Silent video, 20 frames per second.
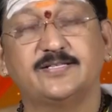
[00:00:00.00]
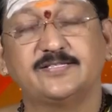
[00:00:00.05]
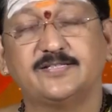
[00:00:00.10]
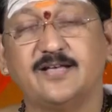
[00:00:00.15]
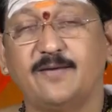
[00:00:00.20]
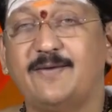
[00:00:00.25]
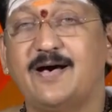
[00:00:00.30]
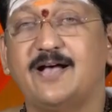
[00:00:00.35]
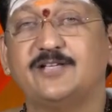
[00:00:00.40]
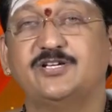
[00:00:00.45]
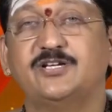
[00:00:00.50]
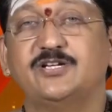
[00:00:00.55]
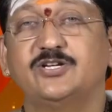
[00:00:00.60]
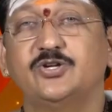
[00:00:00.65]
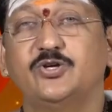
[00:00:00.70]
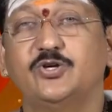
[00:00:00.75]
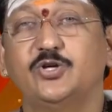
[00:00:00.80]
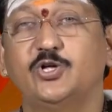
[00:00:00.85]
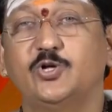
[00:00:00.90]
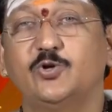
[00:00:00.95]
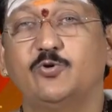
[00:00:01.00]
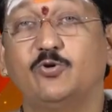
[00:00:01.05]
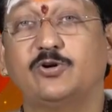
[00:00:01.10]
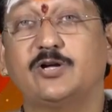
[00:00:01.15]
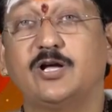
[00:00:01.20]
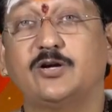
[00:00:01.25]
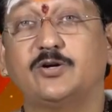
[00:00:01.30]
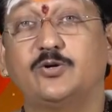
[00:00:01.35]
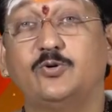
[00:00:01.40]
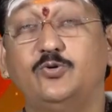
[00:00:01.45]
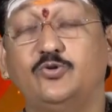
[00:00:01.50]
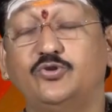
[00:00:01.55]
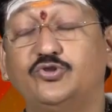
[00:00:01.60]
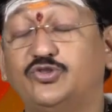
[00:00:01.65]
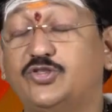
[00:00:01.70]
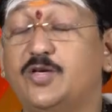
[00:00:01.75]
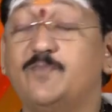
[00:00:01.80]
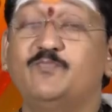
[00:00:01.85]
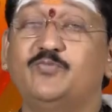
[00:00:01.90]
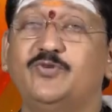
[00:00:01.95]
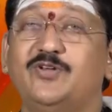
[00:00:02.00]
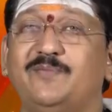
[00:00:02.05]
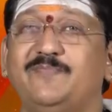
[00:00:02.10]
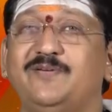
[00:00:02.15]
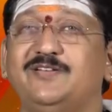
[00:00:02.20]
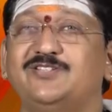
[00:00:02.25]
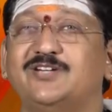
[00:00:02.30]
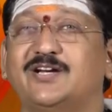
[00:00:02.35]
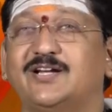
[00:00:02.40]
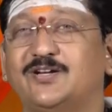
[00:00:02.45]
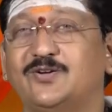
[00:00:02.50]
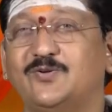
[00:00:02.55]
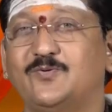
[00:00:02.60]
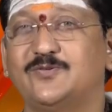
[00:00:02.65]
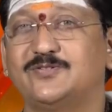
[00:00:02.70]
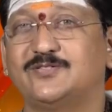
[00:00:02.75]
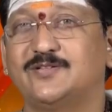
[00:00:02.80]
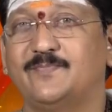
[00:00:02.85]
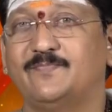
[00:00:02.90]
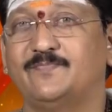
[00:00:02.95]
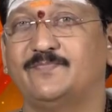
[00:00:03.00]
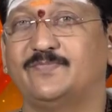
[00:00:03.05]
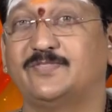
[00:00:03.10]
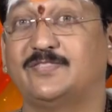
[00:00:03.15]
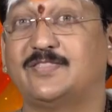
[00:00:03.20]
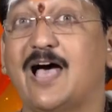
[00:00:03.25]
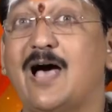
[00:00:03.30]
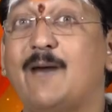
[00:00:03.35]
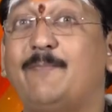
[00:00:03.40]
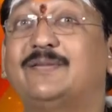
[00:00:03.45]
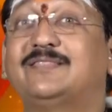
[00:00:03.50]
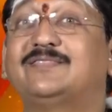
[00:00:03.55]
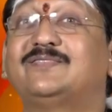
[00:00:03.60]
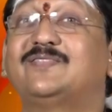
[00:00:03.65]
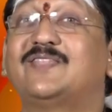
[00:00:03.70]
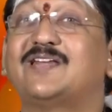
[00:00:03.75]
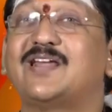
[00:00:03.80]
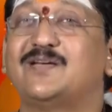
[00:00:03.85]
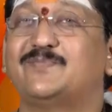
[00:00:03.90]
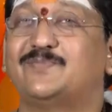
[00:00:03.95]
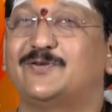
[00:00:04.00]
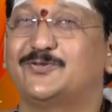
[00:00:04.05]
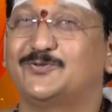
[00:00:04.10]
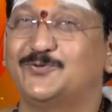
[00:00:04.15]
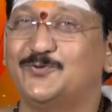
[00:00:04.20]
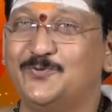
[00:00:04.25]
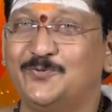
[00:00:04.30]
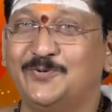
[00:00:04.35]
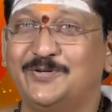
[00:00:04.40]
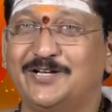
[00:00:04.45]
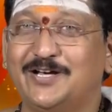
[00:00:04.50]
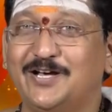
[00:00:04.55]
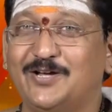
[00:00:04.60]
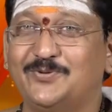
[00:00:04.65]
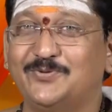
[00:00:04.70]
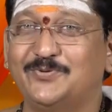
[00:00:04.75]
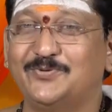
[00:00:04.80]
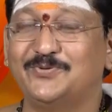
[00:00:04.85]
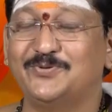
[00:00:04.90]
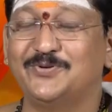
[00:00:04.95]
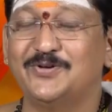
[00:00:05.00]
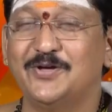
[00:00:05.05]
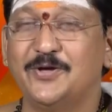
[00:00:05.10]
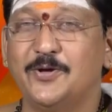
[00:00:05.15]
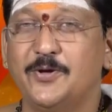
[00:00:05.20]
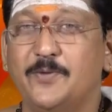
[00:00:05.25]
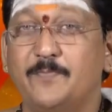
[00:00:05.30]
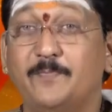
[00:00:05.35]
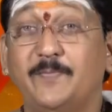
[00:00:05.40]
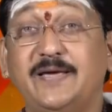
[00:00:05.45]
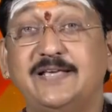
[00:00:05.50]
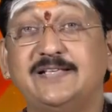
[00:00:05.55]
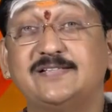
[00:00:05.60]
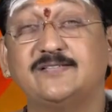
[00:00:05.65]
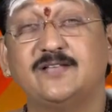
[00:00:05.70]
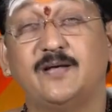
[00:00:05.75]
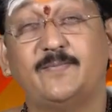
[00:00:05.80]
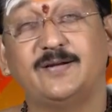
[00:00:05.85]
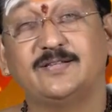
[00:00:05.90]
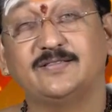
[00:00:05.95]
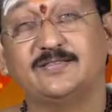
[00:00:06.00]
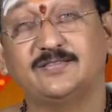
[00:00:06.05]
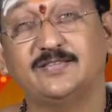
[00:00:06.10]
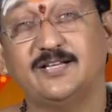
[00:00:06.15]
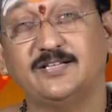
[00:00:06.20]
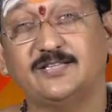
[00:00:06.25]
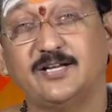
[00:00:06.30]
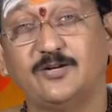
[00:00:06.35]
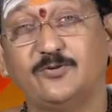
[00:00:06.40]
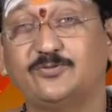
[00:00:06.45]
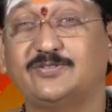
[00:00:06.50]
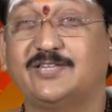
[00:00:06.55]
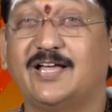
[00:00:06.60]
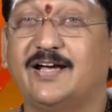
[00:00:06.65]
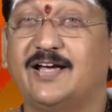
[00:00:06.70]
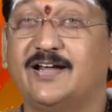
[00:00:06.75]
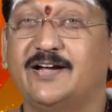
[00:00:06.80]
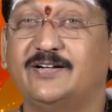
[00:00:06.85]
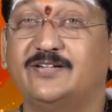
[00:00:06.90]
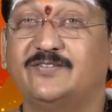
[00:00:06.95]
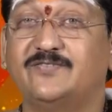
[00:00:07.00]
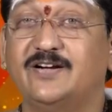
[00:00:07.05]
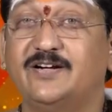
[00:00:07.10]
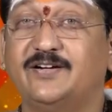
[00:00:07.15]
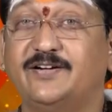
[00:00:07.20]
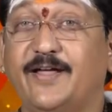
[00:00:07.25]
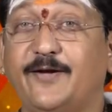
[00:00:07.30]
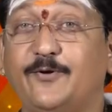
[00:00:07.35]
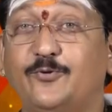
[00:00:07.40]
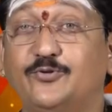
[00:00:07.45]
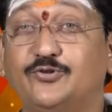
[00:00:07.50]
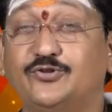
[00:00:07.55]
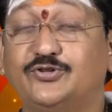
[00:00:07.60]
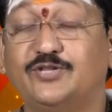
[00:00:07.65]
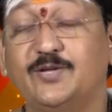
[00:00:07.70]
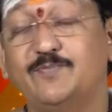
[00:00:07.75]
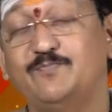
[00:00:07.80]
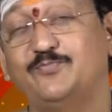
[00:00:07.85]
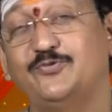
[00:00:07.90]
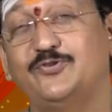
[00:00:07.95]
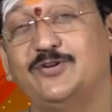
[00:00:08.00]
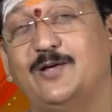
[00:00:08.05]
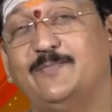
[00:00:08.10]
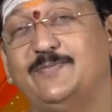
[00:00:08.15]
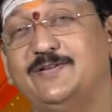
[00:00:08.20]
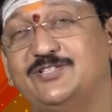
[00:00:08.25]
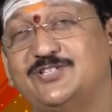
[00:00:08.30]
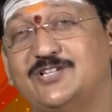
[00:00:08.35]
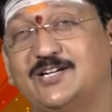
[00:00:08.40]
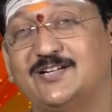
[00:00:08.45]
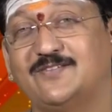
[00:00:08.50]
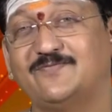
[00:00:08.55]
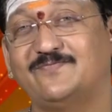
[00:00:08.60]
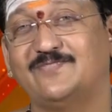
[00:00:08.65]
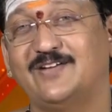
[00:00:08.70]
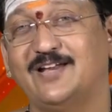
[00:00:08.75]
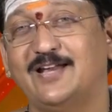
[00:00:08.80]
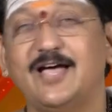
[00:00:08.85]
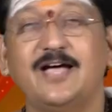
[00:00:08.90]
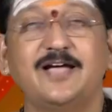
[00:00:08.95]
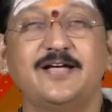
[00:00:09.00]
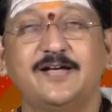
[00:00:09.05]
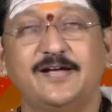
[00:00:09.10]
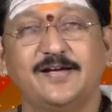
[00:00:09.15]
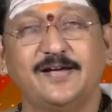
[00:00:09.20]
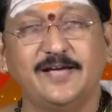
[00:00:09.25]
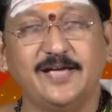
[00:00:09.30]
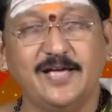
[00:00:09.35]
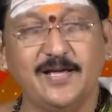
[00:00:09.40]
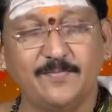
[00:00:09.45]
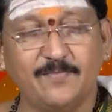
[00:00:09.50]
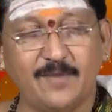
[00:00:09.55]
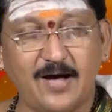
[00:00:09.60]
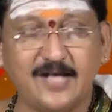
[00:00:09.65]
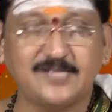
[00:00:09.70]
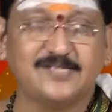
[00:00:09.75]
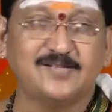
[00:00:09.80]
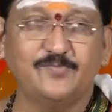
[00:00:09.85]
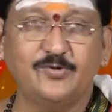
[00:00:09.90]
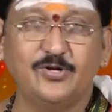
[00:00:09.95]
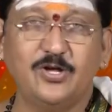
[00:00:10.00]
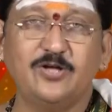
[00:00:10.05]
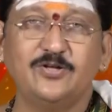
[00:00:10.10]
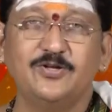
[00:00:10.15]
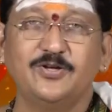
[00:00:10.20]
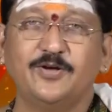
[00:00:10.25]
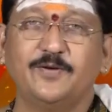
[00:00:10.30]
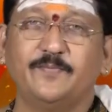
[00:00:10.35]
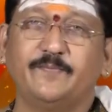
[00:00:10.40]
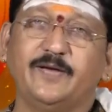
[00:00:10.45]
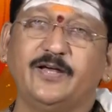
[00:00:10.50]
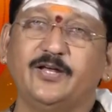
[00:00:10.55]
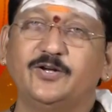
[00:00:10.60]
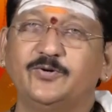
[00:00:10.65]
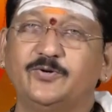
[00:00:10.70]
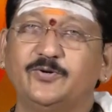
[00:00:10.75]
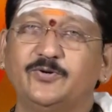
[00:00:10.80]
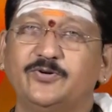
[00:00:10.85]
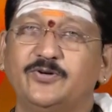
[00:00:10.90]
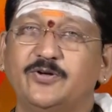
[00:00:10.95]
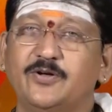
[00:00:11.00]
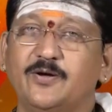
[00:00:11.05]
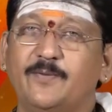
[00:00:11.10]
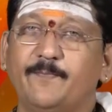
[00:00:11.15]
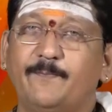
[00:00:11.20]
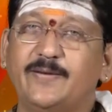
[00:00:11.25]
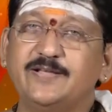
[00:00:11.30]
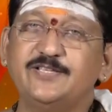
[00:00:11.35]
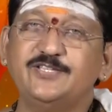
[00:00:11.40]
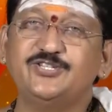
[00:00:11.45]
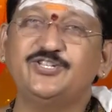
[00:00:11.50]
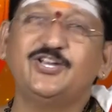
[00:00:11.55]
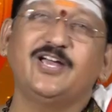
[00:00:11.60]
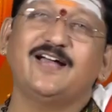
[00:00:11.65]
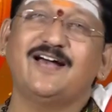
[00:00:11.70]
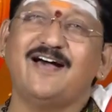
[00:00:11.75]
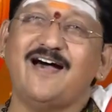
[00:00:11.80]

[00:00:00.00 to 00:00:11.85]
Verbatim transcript: సమాజంలో ఒక గుర్తింపు లభించడం కోసం తాపత్రయపడుతూ ఉంటారు మీ సమర్థతకు తగినటువంటి గుర్తింపు లభించటం వల్ల ఈ మాసములో మీరు మంచి